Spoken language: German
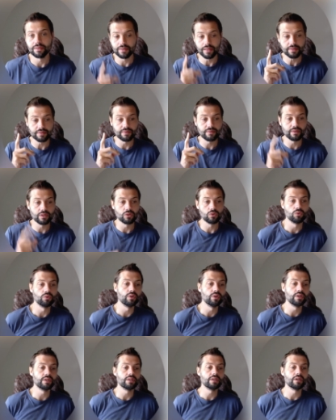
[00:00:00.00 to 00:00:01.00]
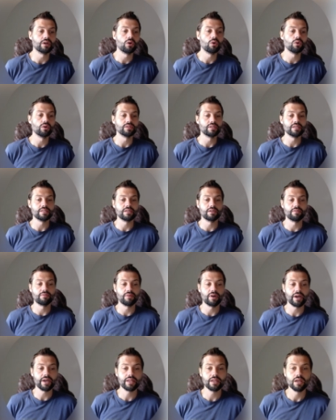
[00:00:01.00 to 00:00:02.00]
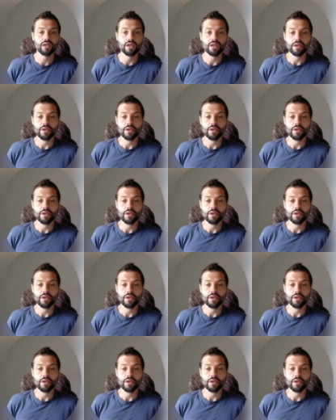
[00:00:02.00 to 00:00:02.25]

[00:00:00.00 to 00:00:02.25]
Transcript: Das ist natürlich auch sehr, sehr fein.